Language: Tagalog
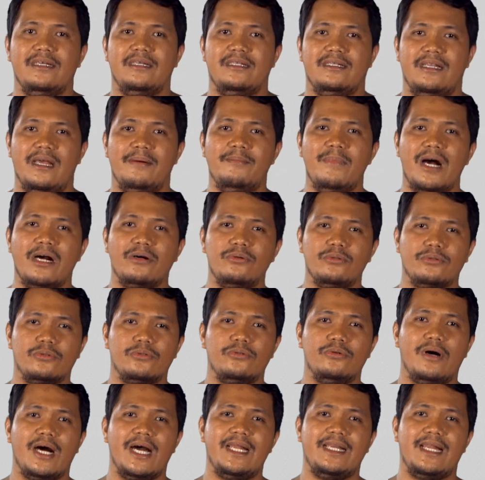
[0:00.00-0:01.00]
na
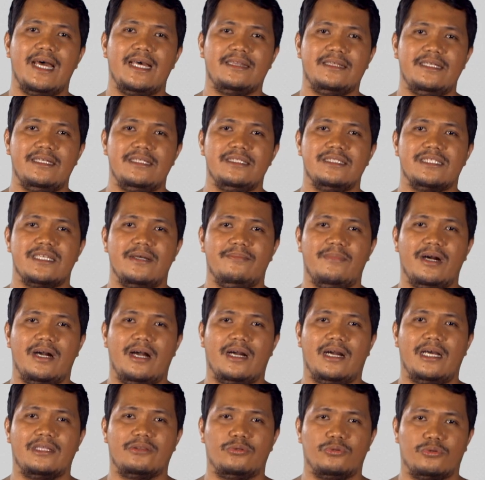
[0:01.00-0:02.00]
makukuha natin sa
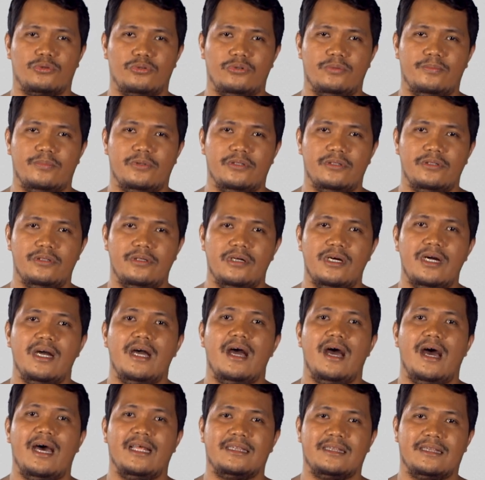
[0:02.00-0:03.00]
mga katutubo
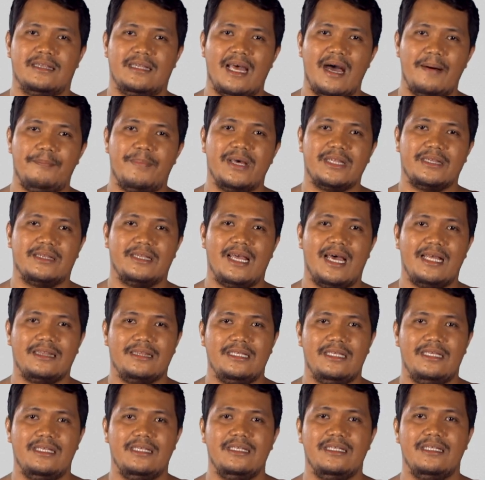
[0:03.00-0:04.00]
at dapat
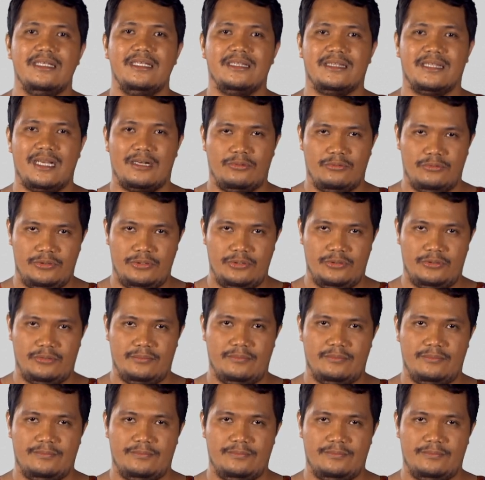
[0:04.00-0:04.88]
nating itaguyod.